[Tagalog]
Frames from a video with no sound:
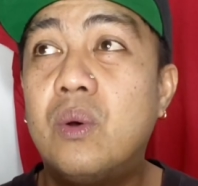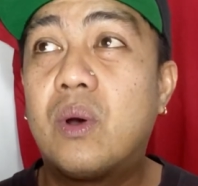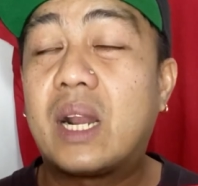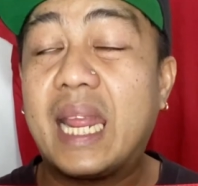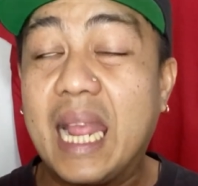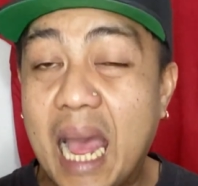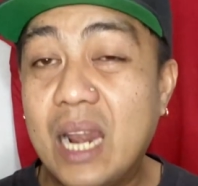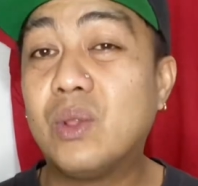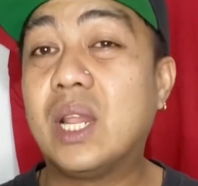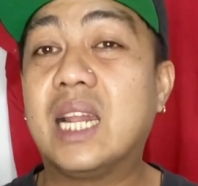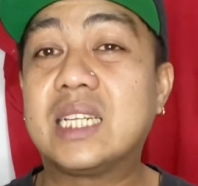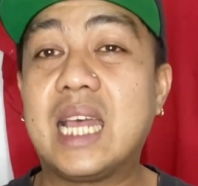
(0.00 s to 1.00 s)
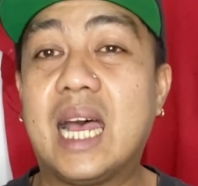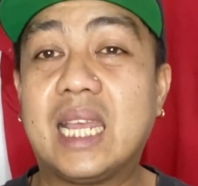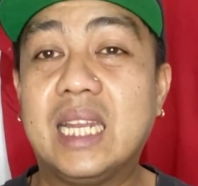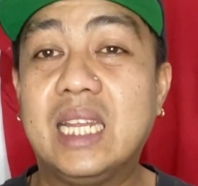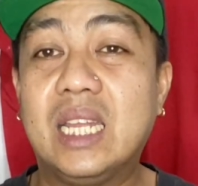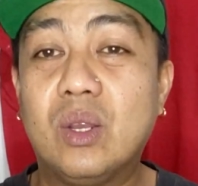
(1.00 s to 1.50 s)
regalo na lang sa
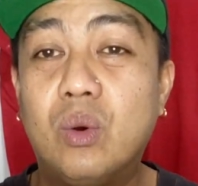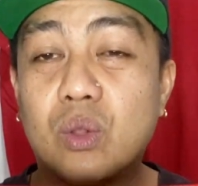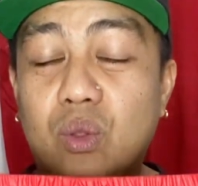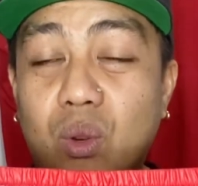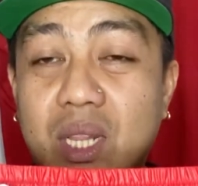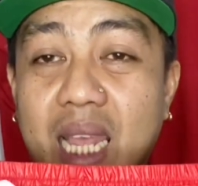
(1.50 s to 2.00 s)
akin ni Utol